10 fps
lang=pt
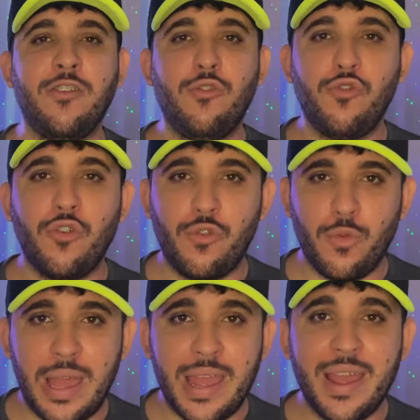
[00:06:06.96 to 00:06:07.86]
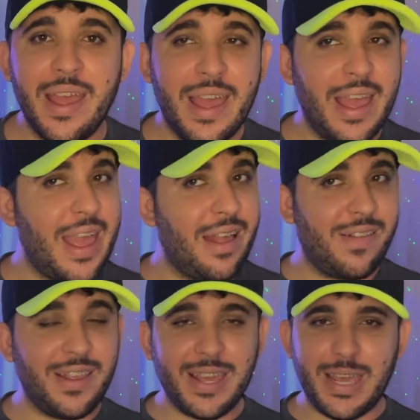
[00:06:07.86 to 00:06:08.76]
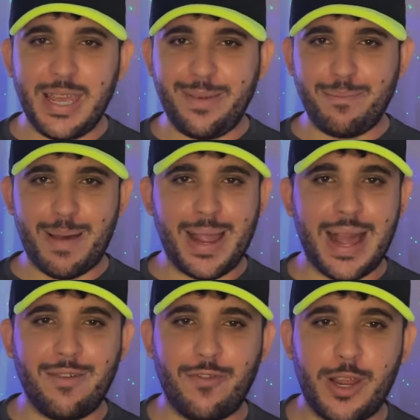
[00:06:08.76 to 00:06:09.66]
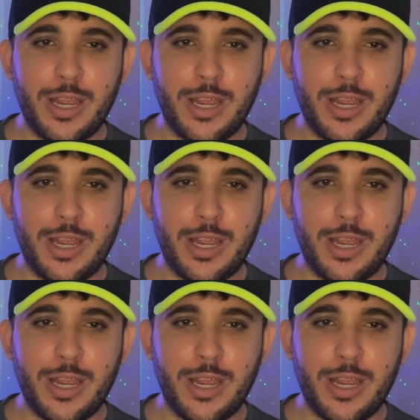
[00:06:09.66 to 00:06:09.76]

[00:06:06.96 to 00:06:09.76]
do Josué é, assim, impagável, né?